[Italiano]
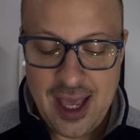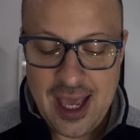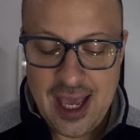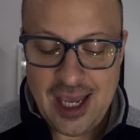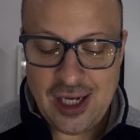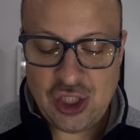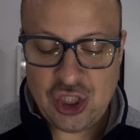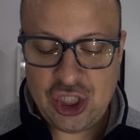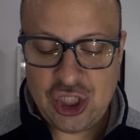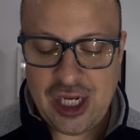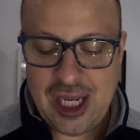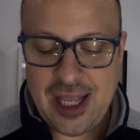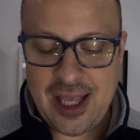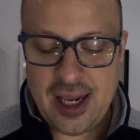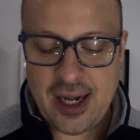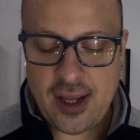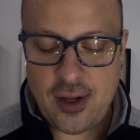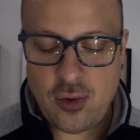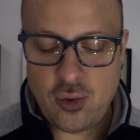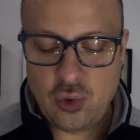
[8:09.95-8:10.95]
e
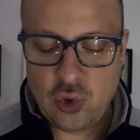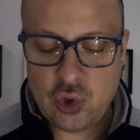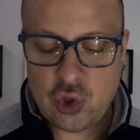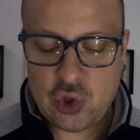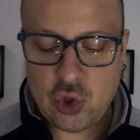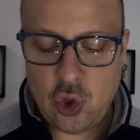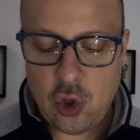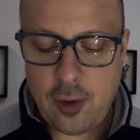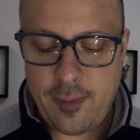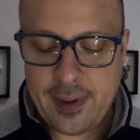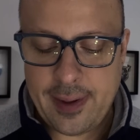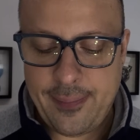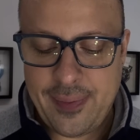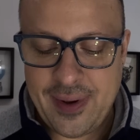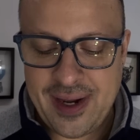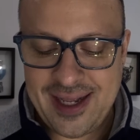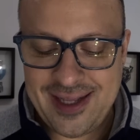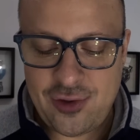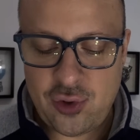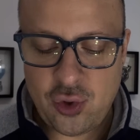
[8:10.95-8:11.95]
scegliere un solo
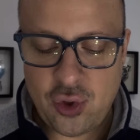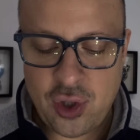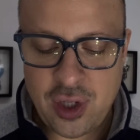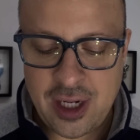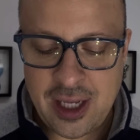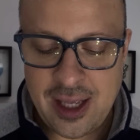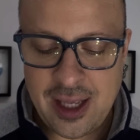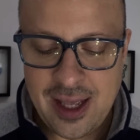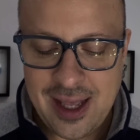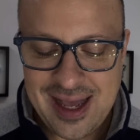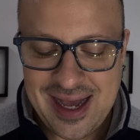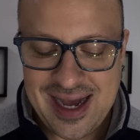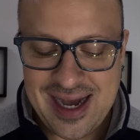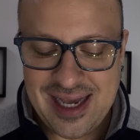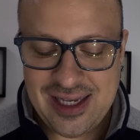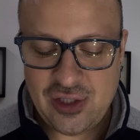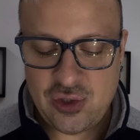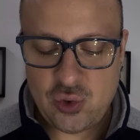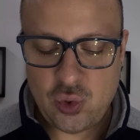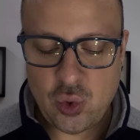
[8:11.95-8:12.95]
preparatore
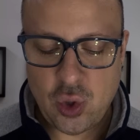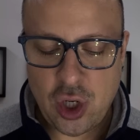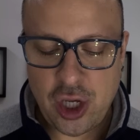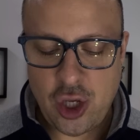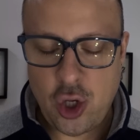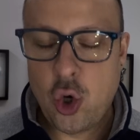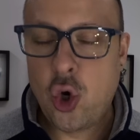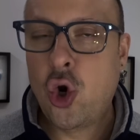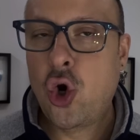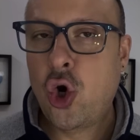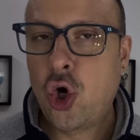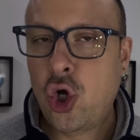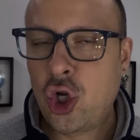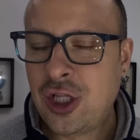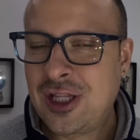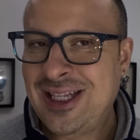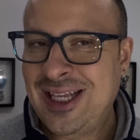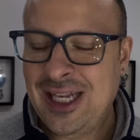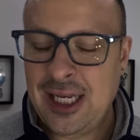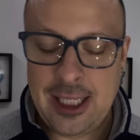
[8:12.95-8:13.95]
ai suoi
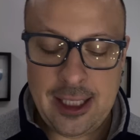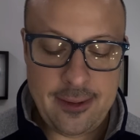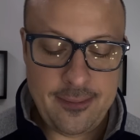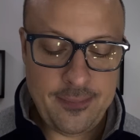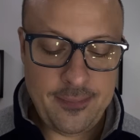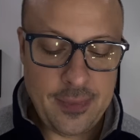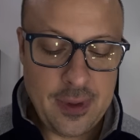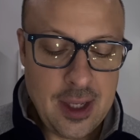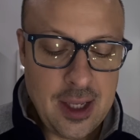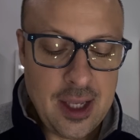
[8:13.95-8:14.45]
ordini.